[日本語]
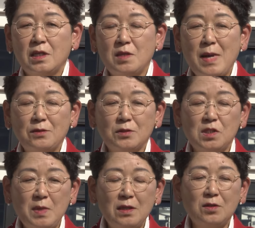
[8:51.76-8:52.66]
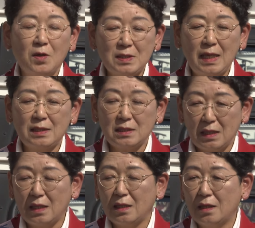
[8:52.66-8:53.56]
今の自民党政治
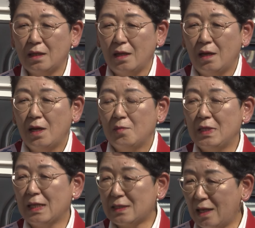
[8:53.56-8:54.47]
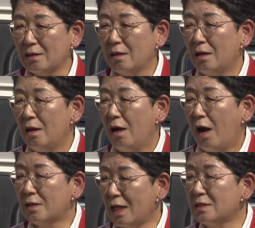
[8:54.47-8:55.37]
に皆さん、
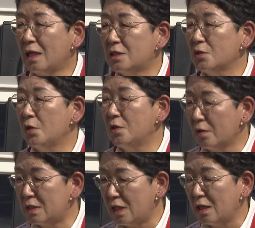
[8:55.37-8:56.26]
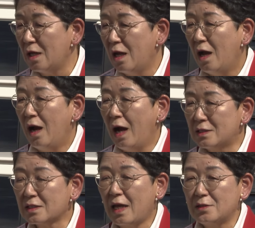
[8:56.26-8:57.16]
私たちの命
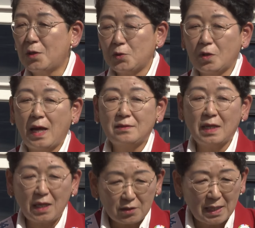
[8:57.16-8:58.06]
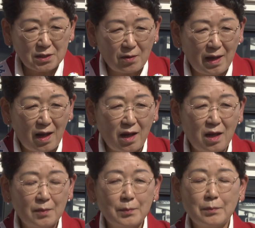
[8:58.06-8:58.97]
預けることができるでしょうか。
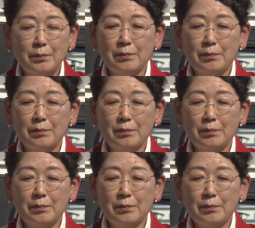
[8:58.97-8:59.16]
できない。